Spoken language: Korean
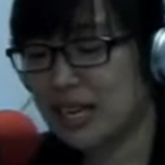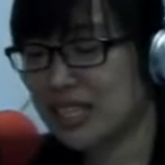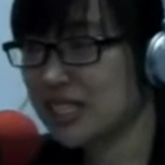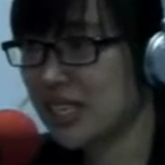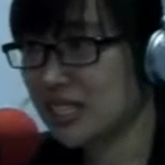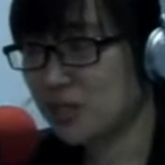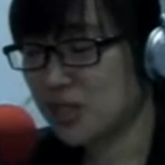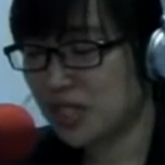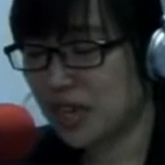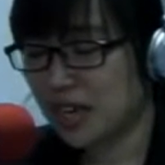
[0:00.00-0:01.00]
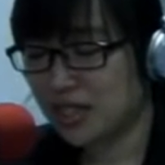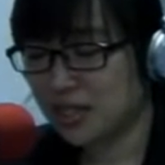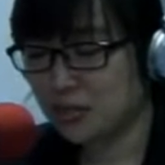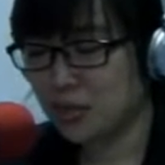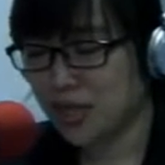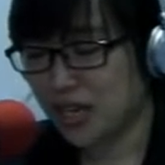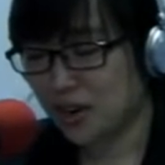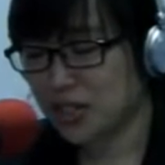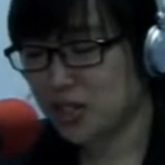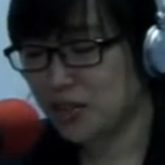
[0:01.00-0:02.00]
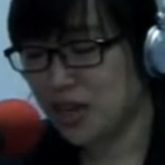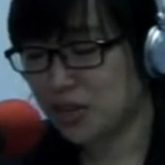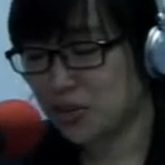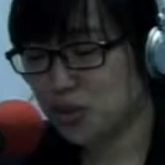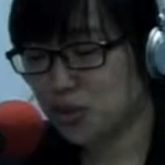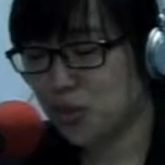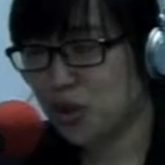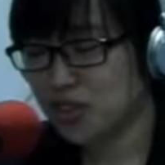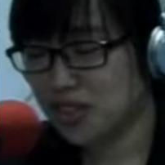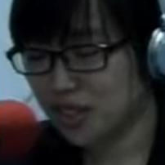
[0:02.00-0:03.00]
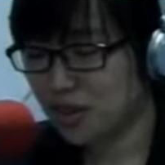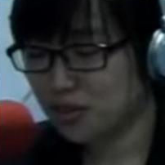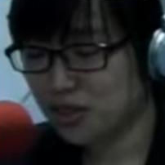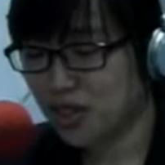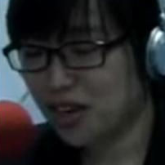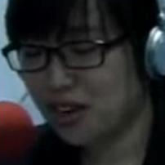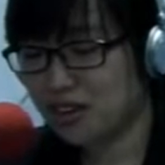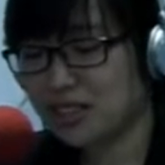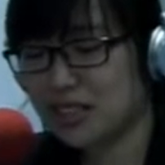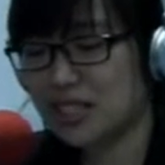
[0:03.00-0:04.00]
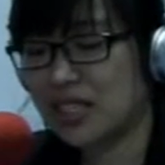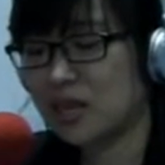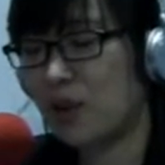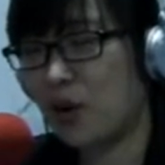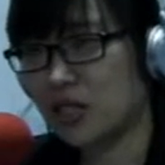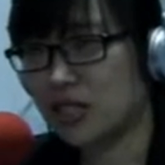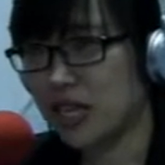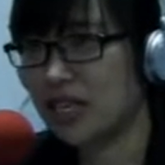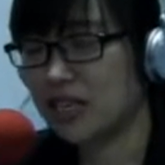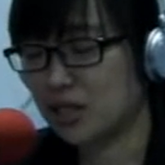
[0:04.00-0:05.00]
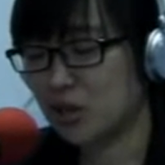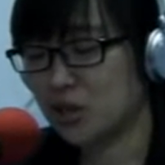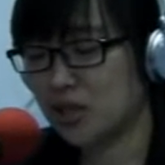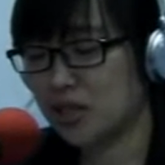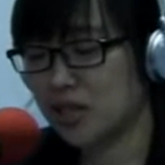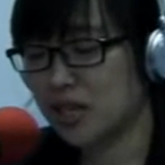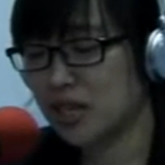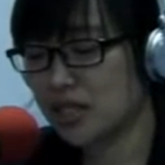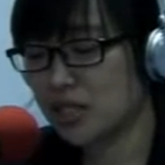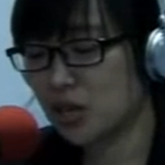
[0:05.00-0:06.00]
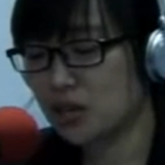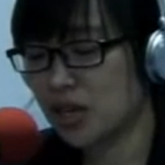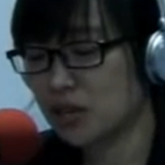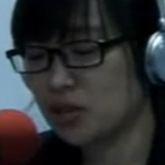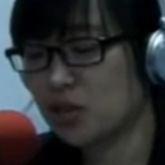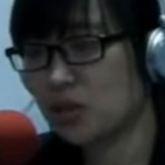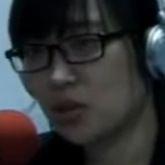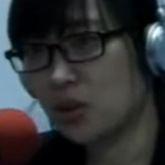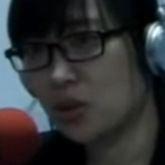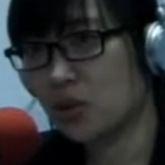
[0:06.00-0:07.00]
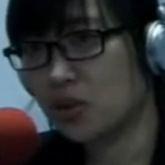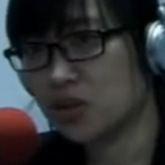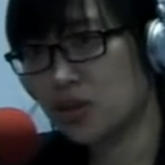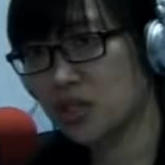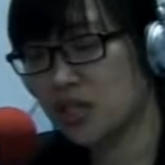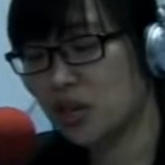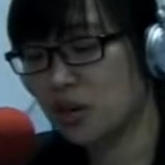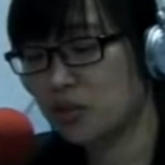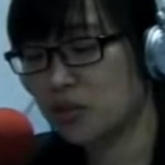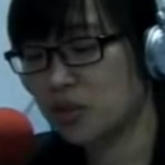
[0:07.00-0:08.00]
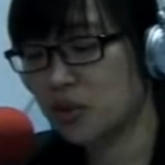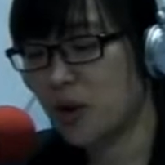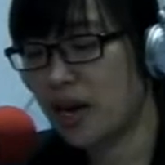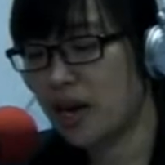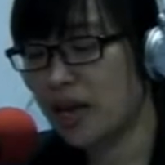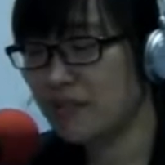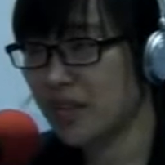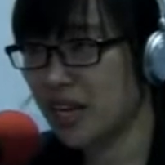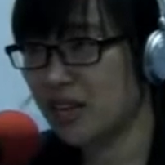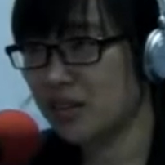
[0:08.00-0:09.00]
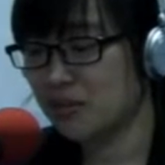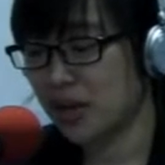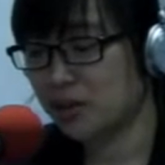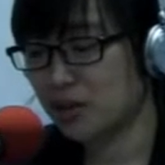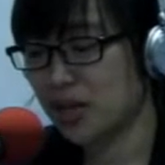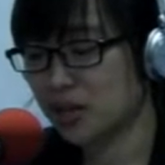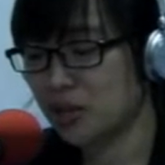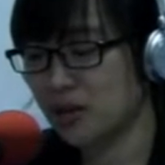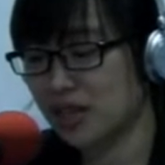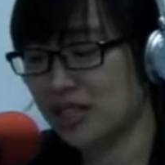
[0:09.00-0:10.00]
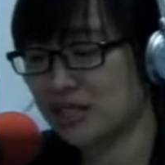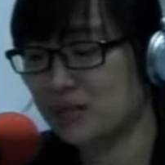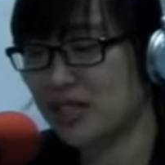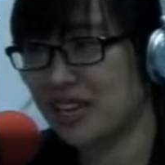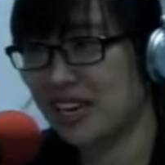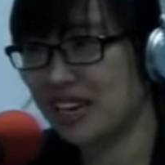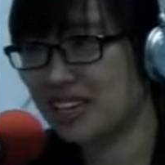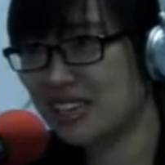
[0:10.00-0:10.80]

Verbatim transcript: 다시 찾아온 시간 보다 열심히 하는 모습 보여드릴 거고요. 이 벅찬 도전의 느낌까지 전달할 수 있도록 청취자 여러분들과 함께하는 방송 하도록 하겠습니다.